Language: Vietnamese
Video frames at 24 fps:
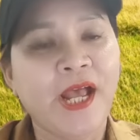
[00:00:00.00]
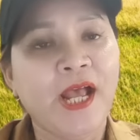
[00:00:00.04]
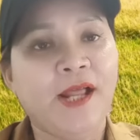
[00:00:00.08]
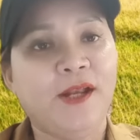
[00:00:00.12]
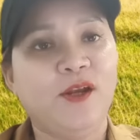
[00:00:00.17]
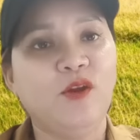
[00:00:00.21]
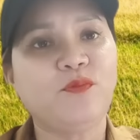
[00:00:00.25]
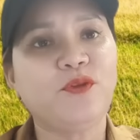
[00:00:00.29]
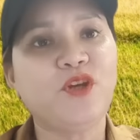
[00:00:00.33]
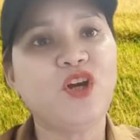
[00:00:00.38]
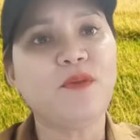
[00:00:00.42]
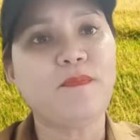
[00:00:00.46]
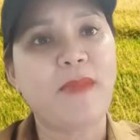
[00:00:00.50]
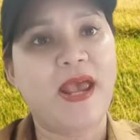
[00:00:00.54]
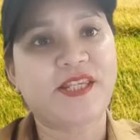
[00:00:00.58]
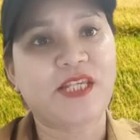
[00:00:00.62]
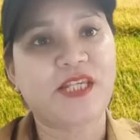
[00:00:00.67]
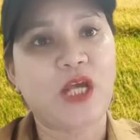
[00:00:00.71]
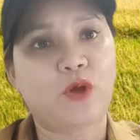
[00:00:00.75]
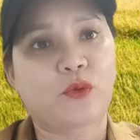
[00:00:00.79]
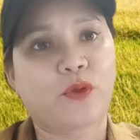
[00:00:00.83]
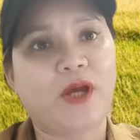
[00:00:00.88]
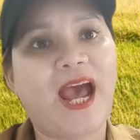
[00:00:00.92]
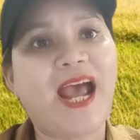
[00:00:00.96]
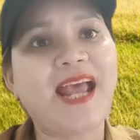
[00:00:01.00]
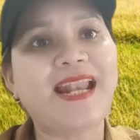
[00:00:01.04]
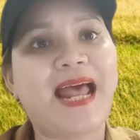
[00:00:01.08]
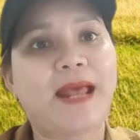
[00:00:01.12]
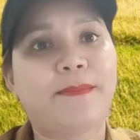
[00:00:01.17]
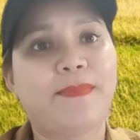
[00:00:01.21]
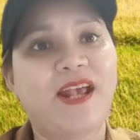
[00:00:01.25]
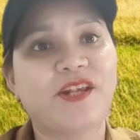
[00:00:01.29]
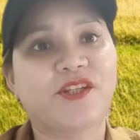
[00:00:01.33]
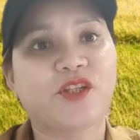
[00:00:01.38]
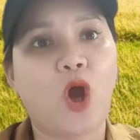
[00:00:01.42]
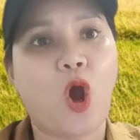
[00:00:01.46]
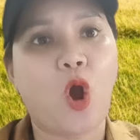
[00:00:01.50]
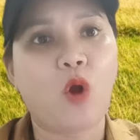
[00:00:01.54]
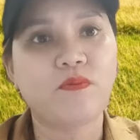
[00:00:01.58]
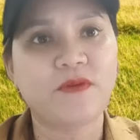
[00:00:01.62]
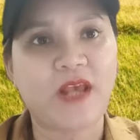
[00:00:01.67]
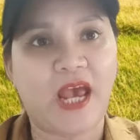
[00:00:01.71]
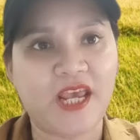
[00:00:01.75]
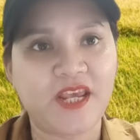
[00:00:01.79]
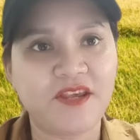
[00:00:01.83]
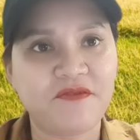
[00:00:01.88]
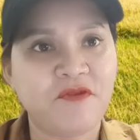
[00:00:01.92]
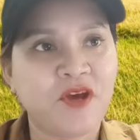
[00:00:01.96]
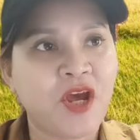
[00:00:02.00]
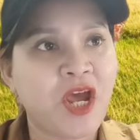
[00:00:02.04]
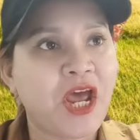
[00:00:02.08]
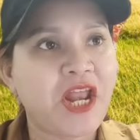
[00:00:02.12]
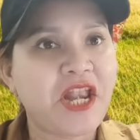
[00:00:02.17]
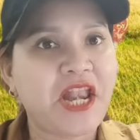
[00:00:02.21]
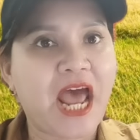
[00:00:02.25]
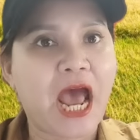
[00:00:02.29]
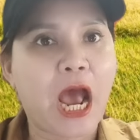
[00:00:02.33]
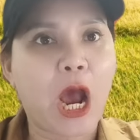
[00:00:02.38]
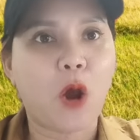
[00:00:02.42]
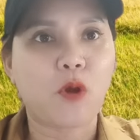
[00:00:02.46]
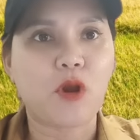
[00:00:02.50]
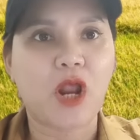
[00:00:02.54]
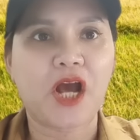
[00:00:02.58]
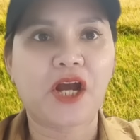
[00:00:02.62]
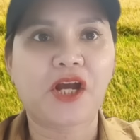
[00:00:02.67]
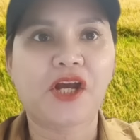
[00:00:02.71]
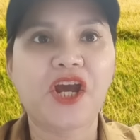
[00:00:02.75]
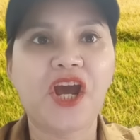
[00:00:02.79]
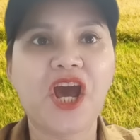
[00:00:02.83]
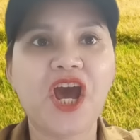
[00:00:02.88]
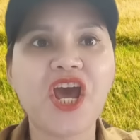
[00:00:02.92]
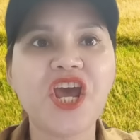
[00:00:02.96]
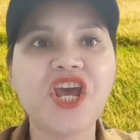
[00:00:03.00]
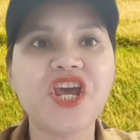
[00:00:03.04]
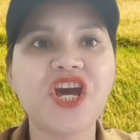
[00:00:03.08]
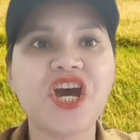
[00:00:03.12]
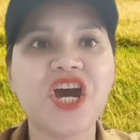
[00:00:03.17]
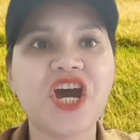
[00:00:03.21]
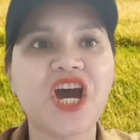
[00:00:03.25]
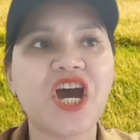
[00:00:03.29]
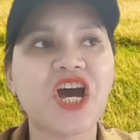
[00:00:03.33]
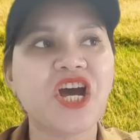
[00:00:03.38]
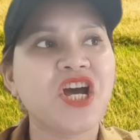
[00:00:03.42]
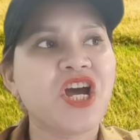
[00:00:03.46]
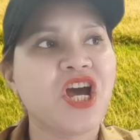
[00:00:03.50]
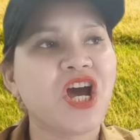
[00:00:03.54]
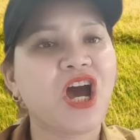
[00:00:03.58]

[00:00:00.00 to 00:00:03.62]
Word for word: lúc trước mẹ xèo cái làm đa số cũng vậy nào là ghế à,